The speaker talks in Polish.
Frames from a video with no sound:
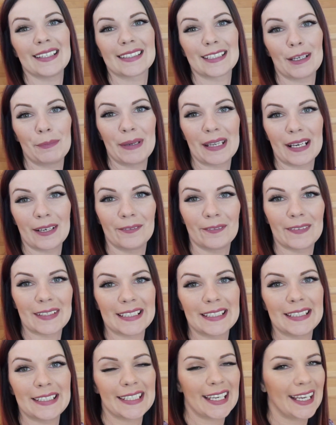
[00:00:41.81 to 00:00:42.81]
zabieram
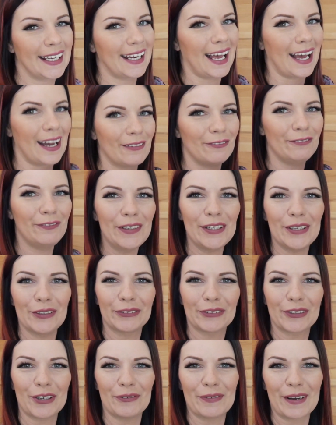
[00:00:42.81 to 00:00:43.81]
Was dzisiaj na
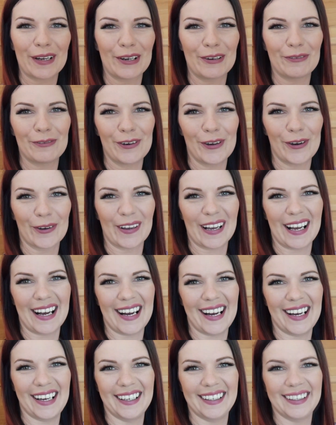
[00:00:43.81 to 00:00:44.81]
wyjątkowego
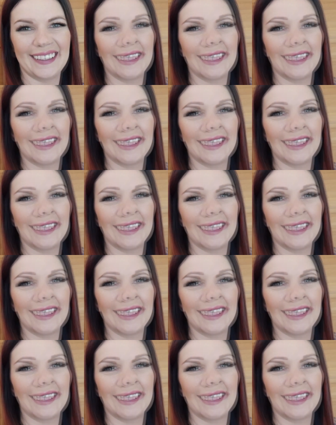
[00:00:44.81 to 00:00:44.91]
vloga.